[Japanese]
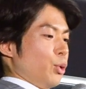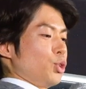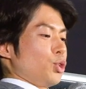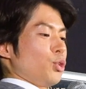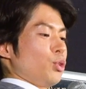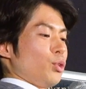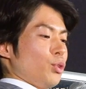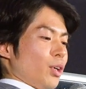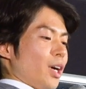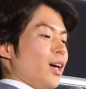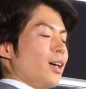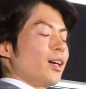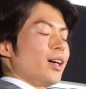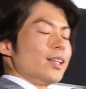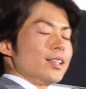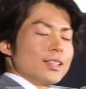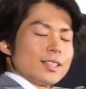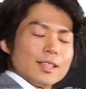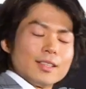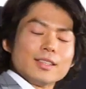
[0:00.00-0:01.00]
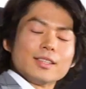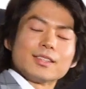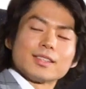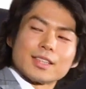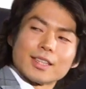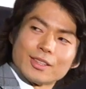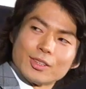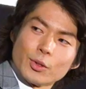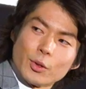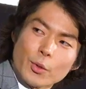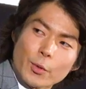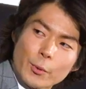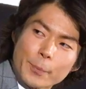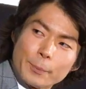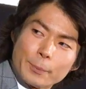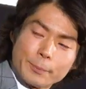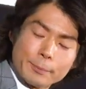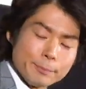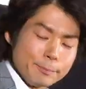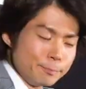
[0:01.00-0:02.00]
これちょっと考えてたんですけど、
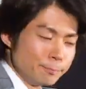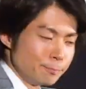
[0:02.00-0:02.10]
はいはい、